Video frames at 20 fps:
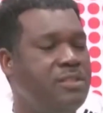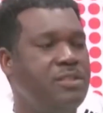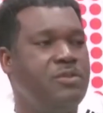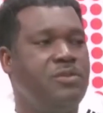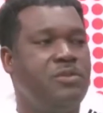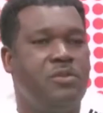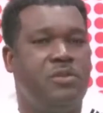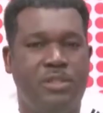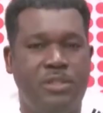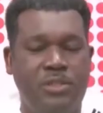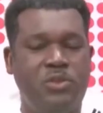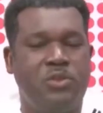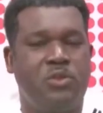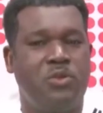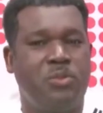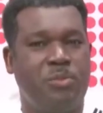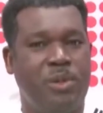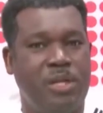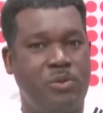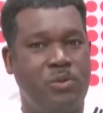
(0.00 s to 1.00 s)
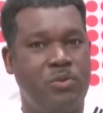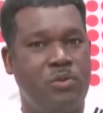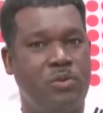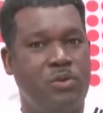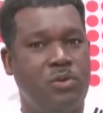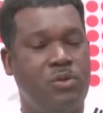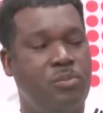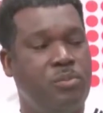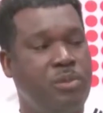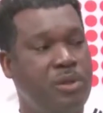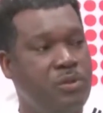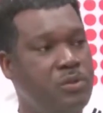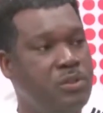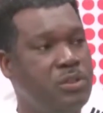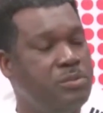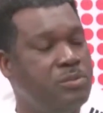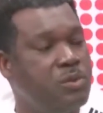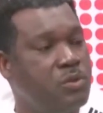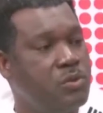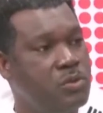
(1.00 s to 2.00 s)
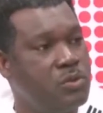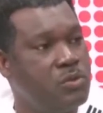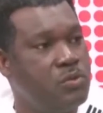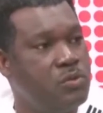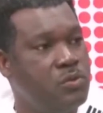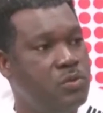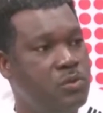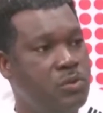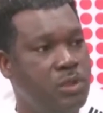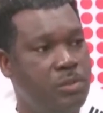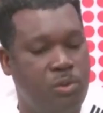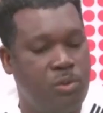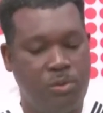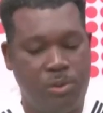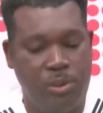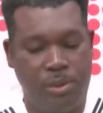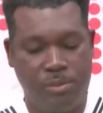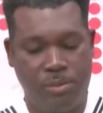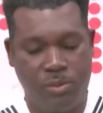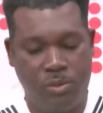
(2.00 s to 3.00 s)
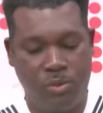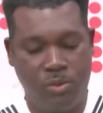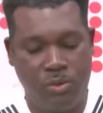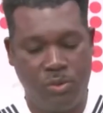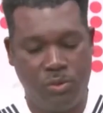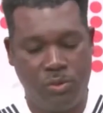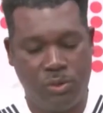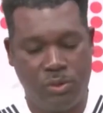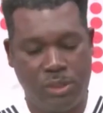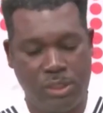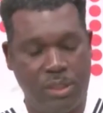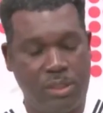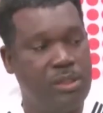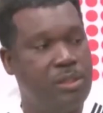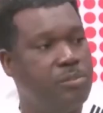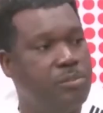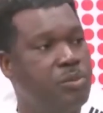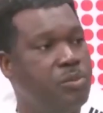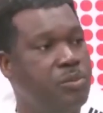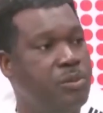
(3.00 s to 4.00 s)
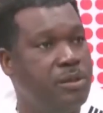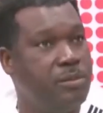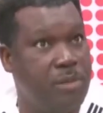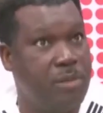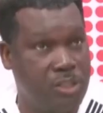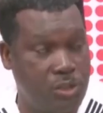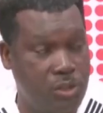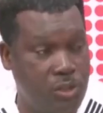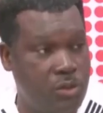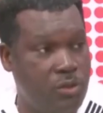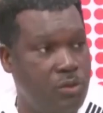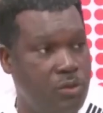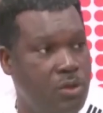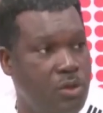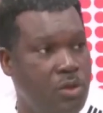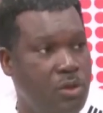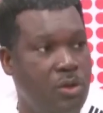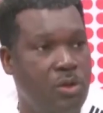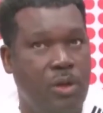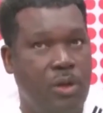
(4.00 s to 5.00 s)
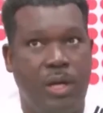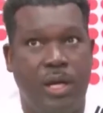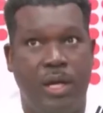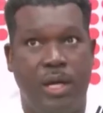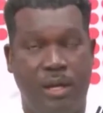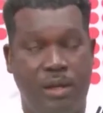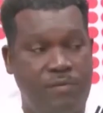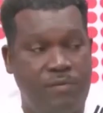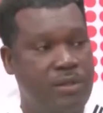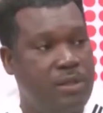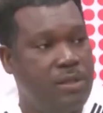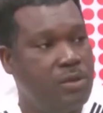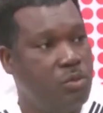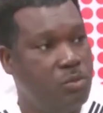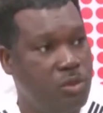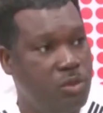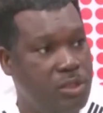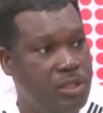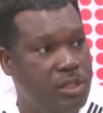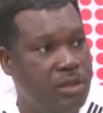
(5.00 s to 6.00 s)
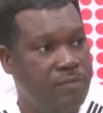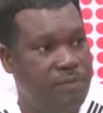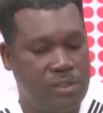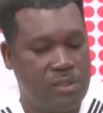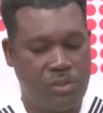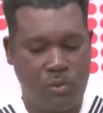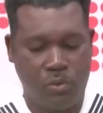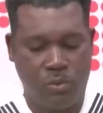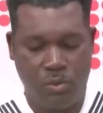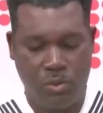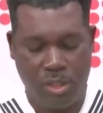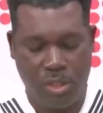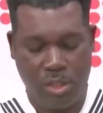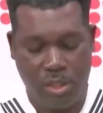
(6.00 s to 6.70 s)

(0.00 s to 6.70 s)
ici de dire sur ce plateau que le paludisme constitue un problème de santé publique majeur en Afrique et au Burkina Faso.